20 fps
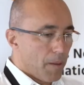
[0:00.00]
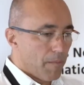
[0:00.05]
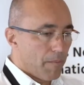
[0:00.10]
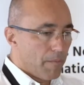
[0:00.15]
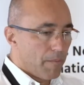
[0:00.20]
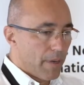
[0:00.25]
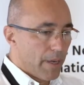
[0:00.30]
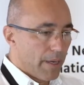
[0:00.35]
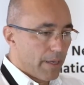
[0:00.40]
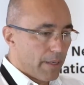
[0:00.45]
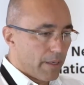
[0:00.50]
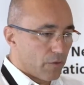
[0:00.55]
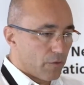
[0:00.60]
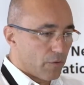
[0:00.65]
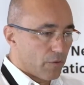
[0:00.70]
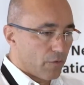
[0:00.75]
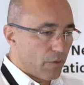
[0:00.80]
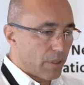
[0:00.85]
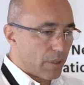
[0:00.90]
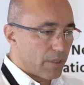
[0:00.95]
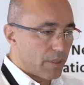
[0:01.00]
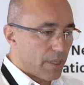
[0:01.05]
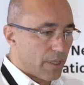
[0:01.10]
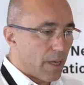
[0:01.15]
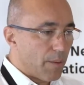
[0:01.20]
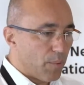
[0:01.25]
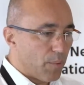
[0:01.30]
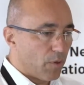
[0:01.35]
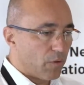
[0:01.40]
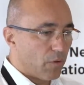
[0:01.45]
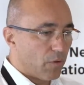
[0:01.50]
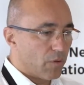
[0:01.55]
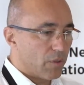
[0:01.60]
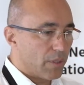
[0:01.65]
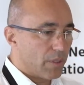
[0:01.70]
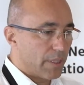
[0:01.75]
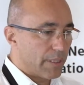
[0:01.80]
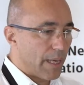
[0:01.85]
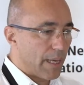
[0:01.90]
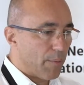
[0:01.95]
mais je crois que ce qui est important,
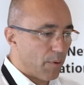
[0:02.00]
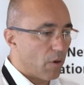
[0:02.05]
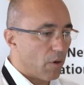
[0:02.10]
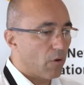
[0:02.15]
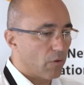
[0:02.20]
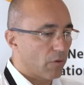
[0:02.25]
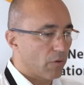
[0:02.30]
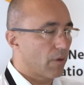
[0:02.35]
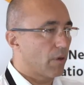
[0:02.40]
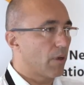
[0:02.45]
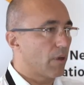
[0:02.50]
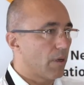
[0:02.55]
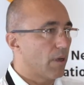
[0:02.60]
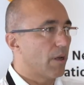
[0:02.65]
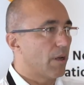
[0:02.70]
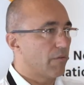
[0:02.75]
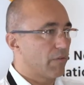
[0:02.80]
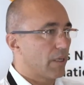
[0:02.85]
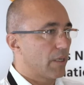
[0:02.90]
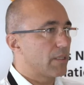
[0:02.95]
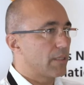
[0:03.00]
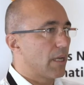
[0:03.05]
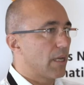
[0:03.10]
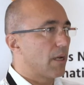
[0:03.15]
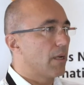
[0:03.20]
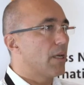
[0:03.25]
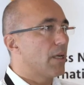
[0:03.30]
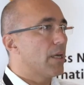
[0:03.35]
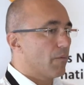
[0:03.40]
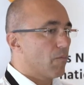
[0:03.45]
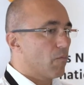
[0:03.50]
c'est d'apprendre à faire ça.